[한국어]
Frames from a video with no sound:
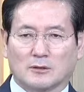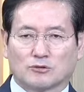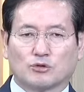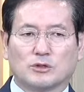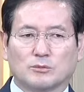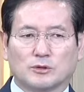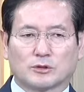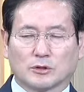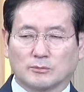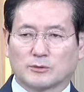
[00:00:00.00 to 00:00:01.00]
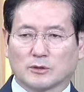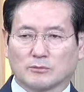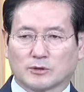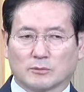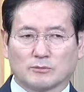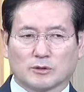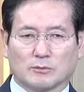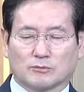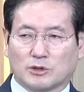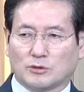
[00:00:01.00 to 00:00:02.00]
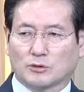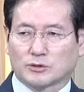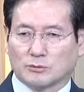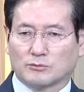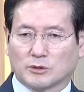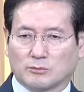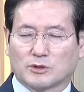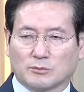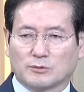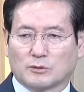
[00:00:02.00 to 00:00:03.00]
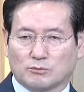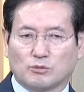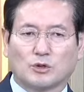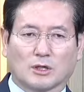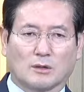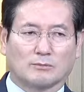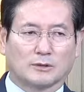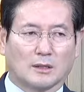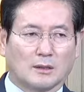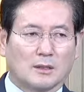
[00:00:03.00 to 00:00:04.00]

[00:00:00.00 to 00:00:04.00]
주님을 점점 점점 뒤로 점점 점점 물러갑니다.